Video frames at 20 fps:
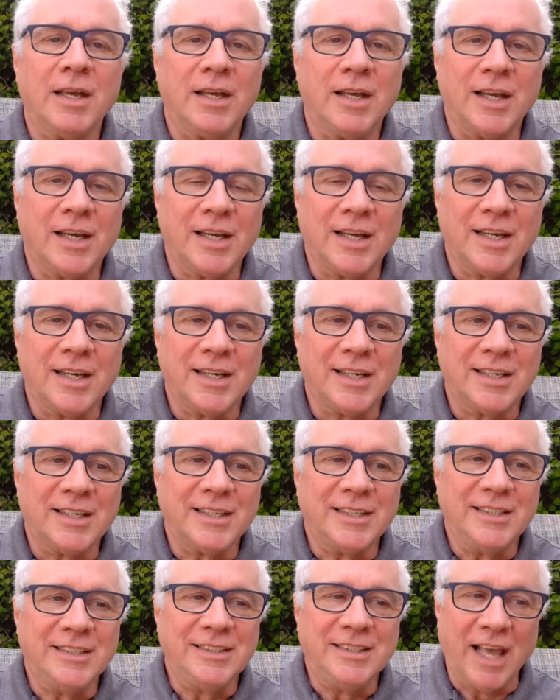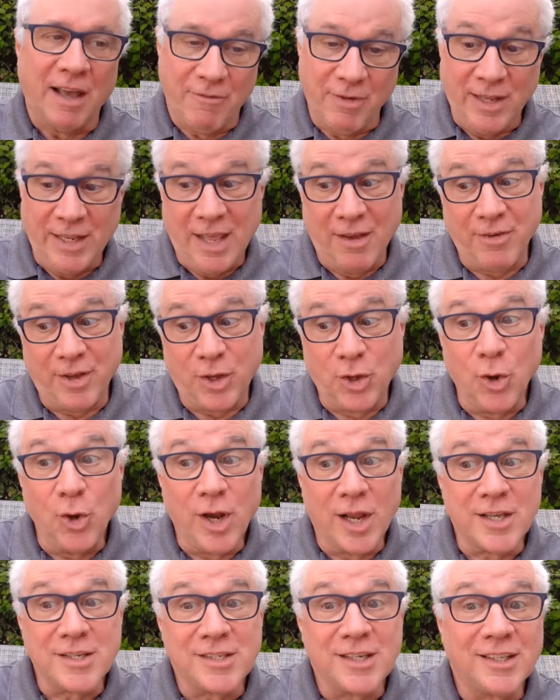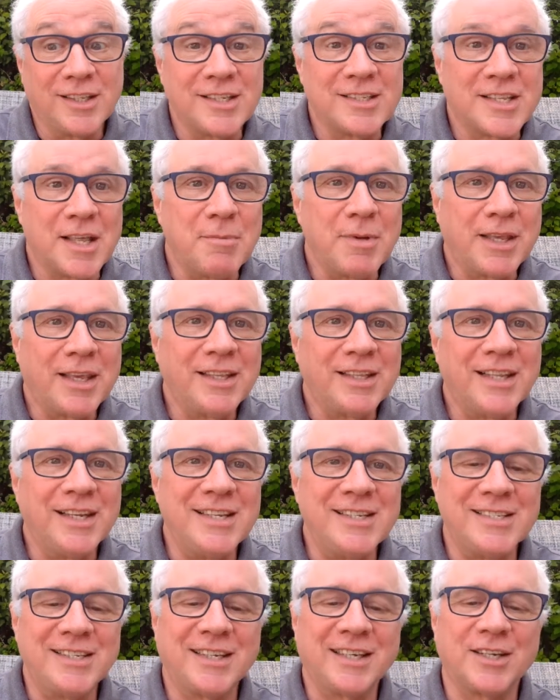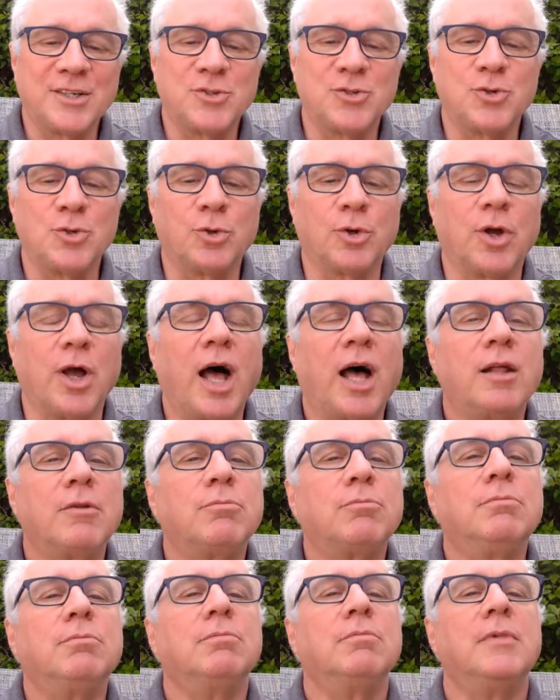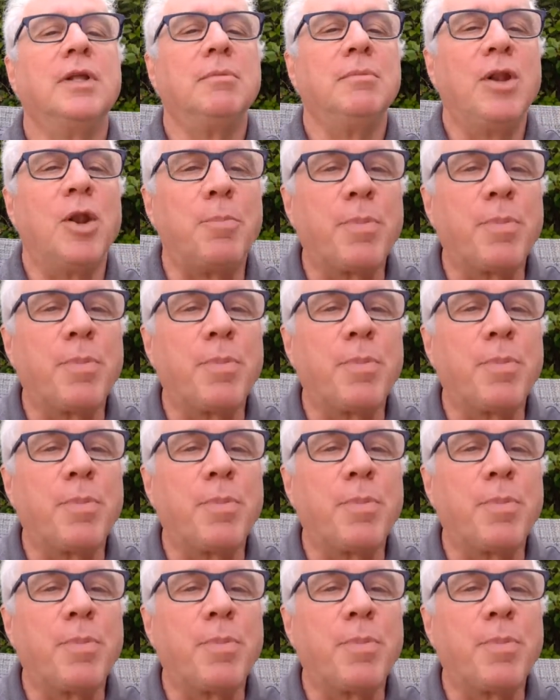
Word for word: euh, il n'y avait, y avait que l'Ancien Testament qui était les Écritures. Ah, mais le